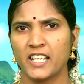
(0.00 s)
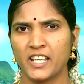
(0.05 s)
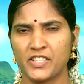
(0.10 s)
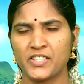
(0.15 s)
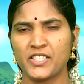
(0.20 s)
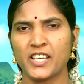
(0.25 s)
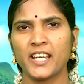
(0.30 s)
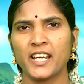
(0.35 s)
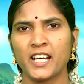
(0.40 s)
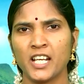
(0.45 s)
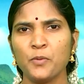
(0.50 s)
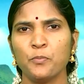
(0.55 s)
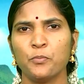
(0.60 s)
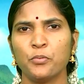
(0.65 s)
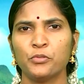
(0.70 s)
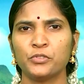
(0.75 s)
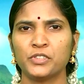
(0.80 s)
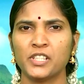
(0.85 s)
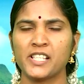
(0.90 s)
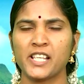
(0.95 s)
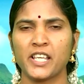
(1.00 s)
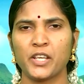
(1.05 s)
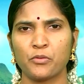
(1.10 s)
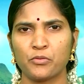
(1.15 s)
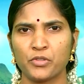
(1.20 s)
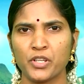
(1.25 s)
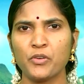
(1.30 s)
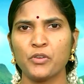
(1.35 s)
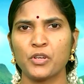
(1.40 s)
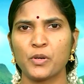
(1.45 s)
இச்சைகளை பூர்த்தி
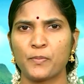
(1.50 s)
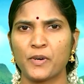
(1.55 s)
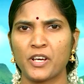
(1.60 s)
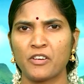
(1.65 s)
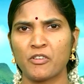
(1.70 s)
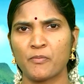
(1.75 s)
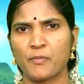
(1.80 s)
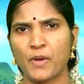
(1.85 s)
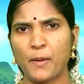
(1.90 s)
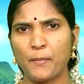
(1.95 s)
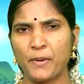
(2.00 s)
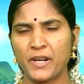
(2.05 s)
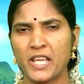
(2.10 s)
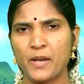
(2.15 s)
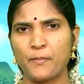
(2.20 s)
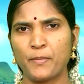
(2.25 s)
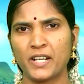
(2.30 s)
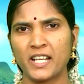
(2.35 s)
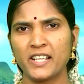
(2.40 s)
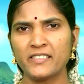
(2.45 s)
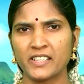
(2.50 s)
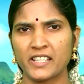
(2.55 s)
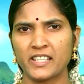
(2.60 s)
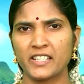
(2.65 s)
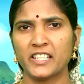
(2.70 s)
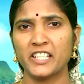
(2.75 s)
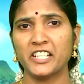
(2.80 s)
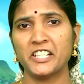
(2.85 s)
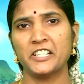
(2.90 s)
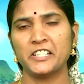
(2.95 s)
செய்யக்கூடிய ஒரு பருவம் அப்படியாப்பட்ட அந்த
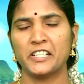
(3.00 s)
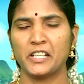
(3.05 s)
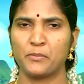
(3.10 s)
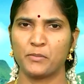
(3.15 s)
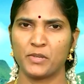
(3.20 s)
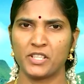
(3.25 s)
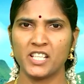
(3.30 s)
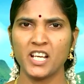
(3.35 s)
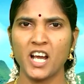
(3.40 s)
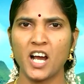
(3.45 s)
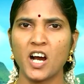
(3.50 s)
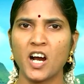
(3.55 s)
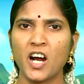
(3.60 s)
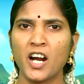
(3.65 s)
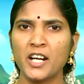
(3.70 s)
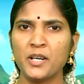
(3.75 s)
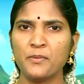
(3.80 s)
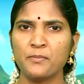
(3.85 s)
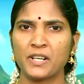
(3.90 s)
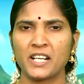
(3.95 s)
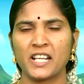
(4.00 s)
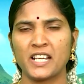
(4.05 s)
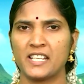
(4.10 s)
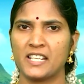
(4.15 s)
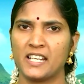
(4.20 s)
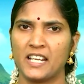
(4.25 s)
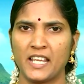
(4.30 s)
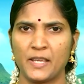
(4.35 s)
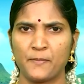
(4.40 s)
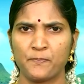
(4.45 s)
ஈட் என்பது ஆழ்
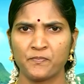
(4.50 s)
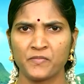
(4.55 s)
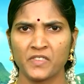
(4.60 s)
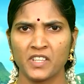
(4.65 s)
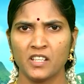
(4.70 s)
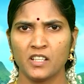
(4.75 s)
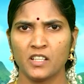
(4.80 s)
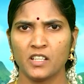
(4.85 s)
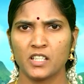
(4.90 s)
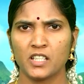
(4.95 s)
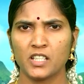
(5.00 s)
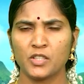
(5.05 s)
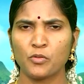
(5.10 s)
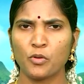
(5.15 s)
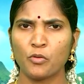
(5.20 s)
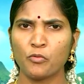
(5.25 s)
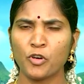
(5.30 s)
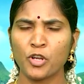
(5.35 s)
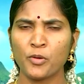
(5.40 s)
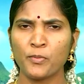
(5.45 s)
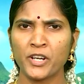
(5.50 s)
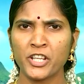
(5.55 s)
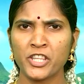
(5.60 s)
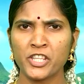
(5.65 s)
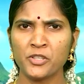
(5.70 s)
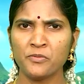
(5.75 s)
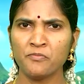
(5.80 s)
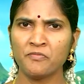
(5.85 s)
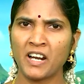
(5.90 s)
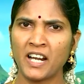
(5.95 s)
மனநிலை இது ஒவ்வொரு
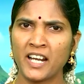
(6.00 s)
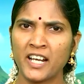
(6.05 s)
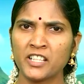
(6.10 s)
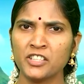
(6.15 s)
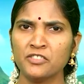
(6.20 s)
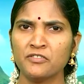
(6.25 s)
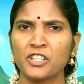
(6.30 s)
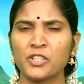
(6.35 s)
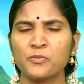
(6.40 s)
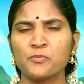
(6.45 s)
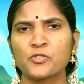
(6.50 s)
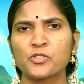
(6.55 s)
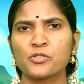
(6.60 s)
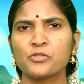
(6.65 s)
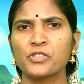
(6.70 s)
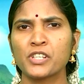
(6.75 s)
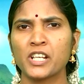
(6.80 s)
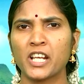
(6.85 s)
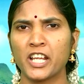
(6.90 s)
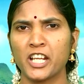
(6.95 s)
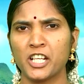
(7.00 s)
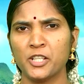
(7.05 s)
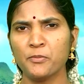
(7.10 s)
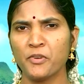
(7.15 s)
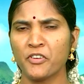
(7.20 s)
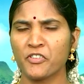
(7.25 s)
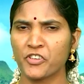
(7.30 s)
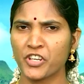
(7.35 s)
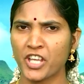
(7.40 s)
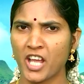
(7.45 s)
மனிதனும் வளர்ந்து வரும்
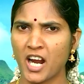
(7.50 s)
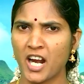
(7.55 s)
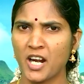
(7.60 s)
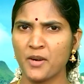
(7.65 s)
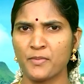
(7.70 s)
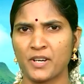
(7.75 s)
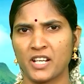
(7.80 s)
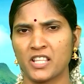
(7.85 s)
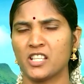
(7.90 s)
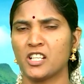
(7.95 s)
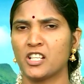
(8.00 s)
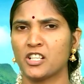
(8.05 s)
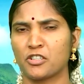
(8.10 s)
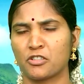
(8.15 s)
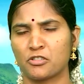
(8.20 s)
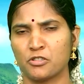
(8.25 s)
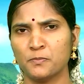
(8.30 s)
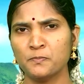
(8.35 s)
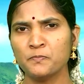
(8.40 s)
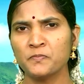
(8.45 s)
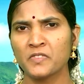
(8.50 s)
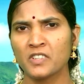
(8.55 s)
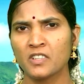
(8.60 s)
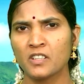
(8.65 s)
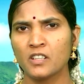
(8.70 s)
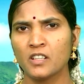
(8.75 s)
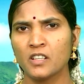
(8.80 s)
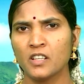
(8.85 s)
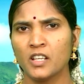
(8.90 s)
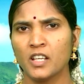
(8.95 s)
சூழ்நிலையிலும் அவருடைய ஆழ் மனதில் இருக்கும்
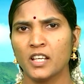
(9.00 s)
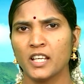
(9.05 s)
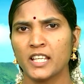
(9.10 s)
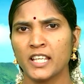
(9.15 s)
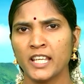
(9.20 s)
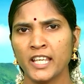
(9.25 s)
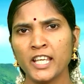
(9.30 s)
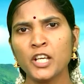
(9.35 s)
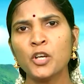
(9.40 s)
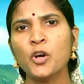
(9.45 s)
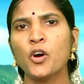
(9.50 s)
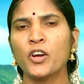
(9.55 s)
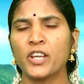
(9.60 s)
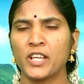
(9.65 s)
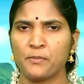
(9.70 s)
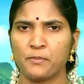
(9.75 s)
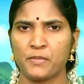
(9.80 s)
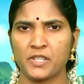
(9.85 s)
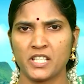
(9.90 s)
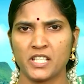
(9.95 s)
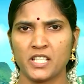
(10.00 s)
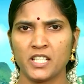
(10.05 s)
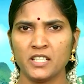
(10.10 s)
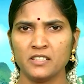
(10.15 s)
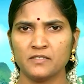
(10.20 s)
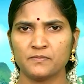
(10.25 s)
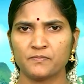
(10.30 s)
ஈகோ என்பது